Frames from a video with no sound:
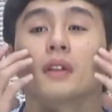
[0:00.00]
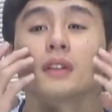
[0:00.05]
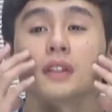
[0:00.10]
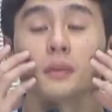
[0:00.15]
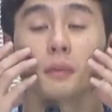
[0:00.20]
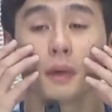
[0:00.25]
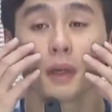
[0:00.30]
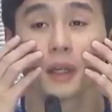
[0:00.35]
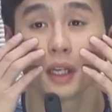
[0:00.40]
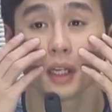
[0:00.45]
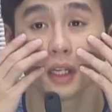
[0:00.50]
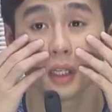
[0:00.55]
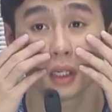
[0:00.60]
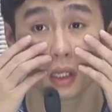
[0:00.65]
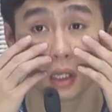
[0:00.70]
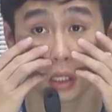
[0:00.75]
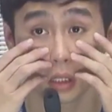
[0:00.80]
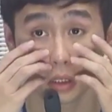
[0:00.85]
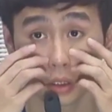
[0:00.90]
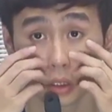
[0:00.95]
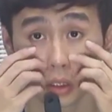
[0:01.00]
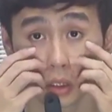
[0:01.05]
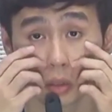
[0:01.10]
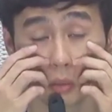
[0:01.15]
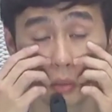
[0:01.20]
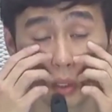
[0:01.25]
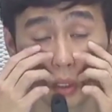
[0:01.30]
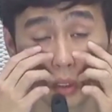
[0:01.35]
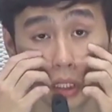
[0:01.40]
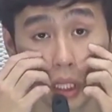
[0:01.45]
kasi magiging reaction ng
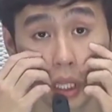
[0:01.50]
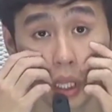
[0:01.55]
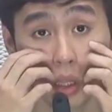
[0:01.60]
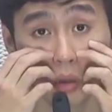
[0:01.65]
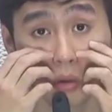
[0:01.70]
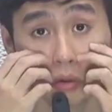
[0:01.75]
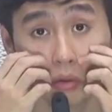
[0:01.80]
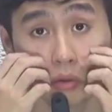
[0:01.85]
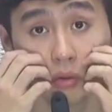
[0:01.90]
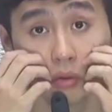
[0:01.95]
mga tao.